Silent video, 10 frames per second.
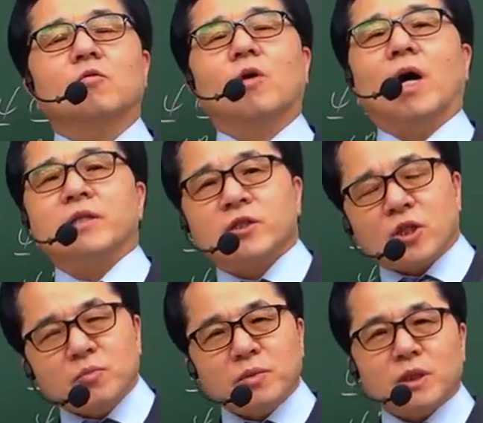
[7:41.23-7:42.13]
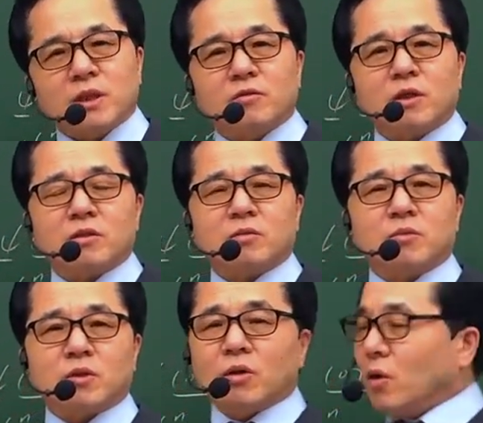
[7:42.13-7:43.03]
완전 비례예요. 완전
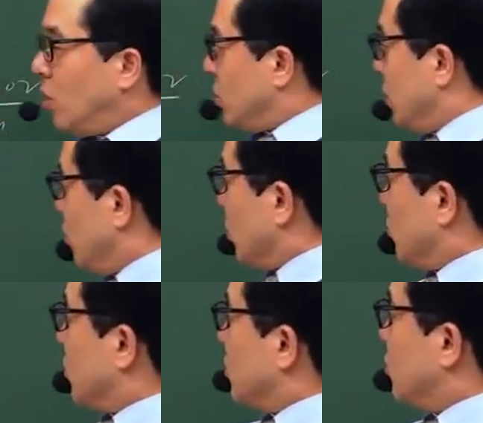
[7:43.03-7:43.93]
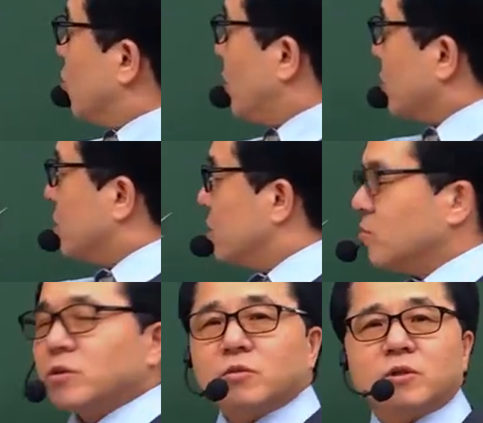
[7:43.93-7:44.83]
비례. 아, 2몰이면 2 곱하기
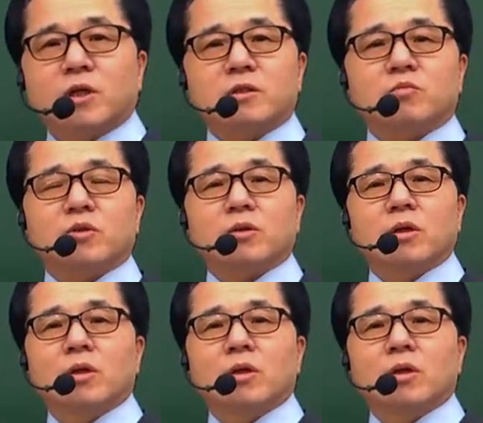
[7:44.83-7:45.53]
22.4지 뭘.